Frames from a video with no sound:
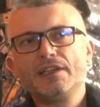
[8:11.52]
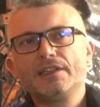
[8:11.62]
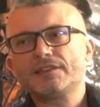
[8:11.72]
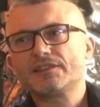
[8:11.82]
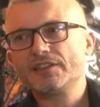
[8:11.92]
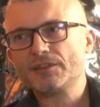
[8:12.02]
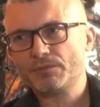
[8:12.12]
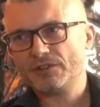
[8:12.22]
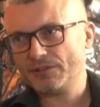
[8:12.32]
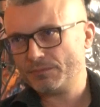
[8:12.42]
Z tych
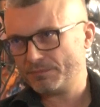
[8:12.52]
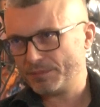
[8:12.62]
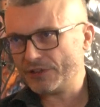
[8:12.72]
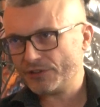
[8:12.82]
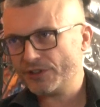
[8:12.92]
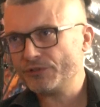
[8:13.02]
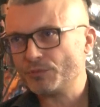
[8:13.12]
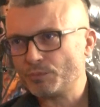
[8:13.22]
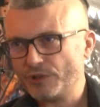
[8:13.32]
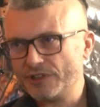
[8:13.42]
50 y,
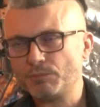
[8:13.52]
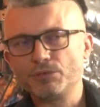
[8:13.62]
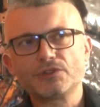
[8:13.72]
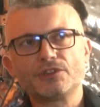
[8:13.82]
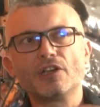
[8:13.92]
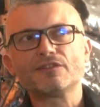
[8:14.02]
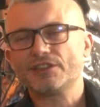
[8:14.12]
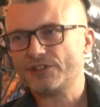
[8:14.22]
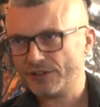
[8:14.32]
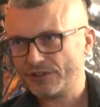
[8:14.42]
płyt plus
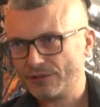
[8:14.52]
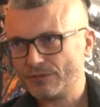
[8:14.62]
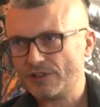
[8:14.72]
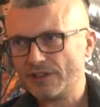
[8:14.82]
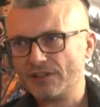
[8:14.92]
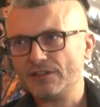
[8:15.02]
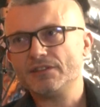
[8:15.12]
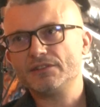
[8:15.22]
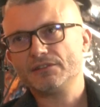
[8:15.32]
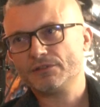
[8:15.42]
nowe rzeczy, które,
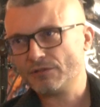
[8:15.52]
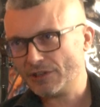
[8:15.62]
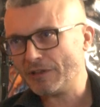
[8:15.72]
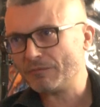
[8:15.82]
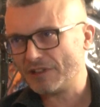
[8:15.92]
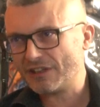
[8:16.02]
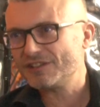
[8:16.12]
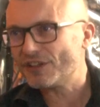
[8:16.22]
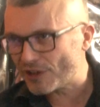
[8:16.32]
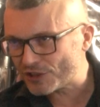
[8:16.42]
y, które mam na,
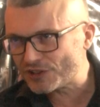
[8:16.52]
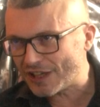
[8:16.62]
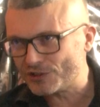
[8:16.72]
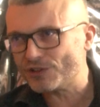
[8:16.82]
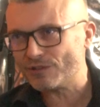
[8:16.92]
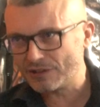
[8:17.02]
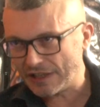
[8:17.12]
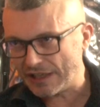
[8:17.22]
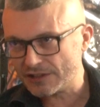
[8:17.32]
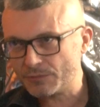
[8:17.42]
na warsztacie od
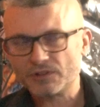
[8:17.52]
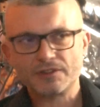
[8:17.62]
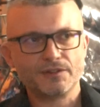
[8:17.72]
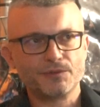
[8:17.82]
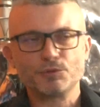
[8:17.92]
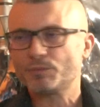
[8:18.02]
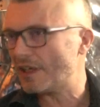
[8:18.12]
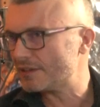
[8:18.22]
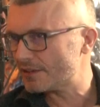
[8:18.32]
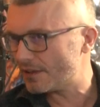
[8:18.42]
lat, bo to są
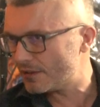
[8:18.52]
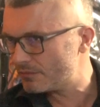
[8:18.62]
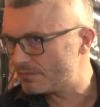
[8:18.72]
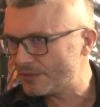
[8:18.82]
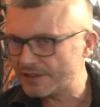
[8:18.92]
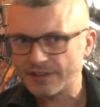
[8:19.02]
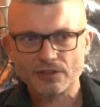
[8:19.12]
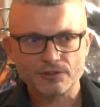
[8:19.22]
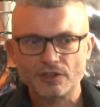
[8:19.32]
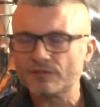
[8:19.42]
współprace
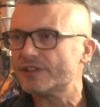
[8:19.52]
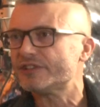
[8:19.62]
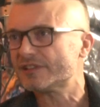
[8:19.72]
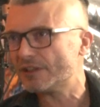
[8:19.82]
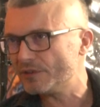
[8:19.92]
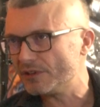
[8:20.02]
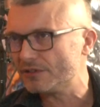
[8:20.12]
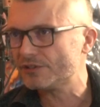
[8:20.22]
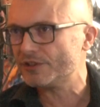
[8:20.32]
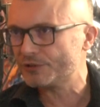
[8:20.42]
międzynarodowe, czasami
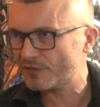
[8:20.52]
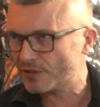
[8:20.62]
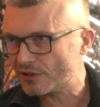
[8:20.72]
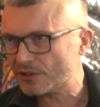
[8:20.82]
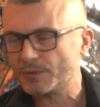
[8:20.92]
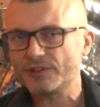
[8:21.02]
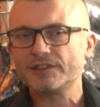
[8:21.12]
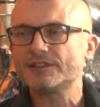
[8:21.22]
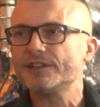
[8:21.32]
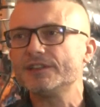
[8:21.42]
częściowo
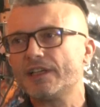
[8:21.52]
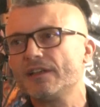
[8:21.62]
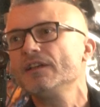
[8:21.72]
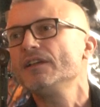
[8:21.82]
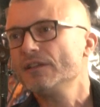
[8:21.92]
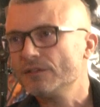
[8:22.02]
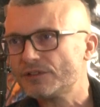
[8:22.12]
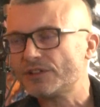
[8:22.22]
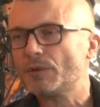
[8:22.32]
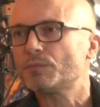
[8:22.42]
korespondencyjne, no
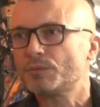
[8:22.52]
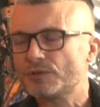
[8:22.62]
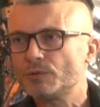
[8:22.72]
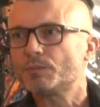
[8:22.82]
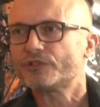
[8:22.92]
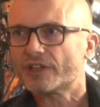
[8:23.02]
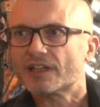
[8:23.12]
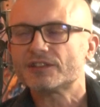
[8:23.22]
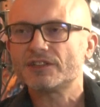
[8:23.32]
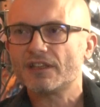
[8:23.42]
trzeba po prostu
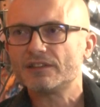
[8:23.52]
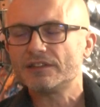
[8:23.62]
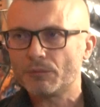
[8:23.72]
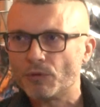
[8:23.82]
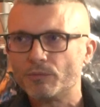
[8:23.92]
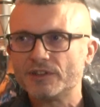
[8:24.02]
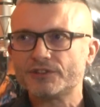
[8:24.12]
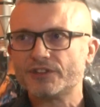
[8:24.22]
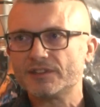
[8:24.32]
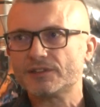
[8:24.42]
poczekać na, na moment
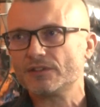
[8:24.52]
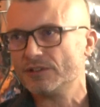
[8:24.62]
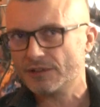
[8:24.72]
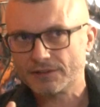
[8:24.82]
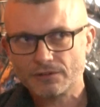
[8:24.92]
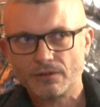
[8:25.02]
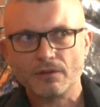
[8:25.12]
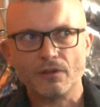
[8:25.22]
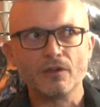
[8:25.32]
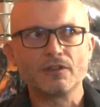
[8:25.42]
często i to jest
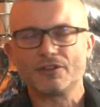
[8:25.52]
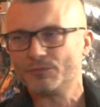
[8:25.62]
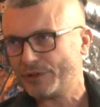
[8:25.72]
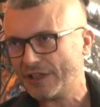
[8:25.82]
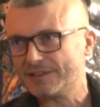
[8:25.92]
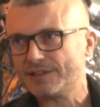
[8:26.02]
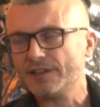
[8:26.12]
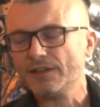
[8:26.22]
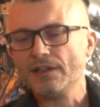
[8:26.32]
o, ogrom pracy.